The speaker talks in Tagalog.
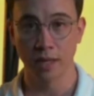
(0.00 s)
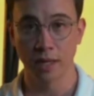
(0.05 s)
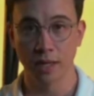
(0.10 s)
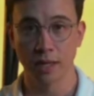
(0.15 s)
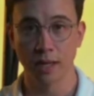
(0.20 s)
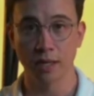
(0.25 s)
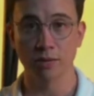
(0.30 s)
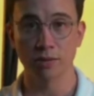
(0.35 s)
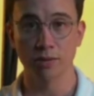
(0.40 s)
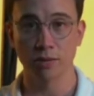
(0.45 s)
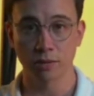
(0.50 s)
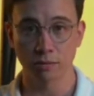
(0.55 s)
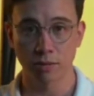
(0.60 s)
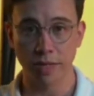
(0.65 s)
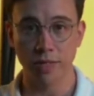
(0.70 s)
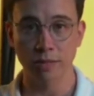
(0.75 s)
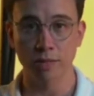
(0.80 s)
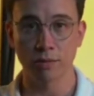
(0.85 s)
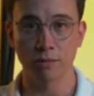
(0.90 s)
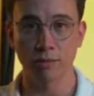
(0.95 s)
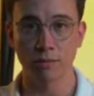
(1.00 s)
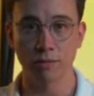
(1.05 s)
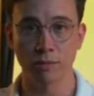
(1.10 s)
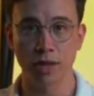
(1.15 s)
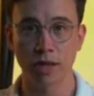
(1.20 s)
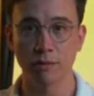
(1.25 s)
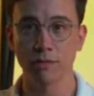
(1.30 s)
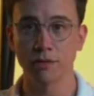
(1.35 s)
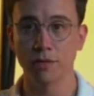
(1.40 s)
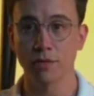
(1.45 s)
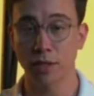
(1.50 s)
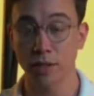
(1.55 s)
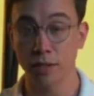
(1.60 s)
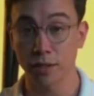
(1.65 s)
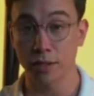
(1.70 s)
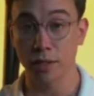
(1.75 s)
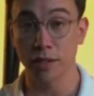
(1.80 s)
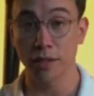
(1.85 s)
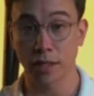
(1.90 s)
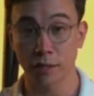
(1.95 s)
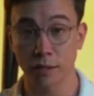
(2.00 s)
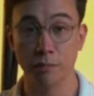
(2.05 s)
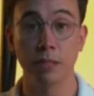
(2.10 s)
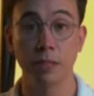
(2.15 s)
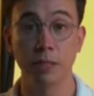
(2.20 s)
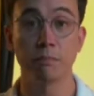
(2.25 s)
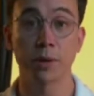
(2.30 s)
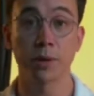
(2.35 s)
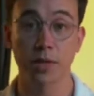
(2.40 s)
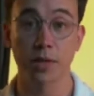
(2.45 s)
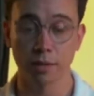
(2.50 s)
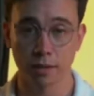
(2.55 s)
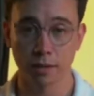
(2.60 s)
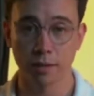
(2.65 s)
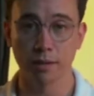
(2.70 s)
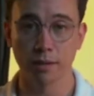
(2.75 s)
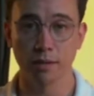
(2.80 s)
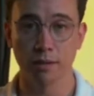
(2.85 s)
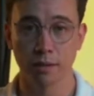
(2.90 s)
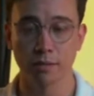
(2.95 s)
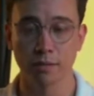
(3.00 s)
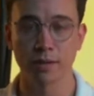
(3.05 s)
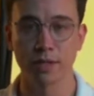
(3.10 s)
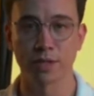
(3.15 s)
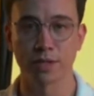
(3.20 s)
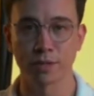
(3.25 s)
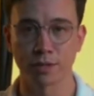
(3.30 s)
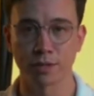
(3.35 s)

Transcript: as always to have started and be part of the show.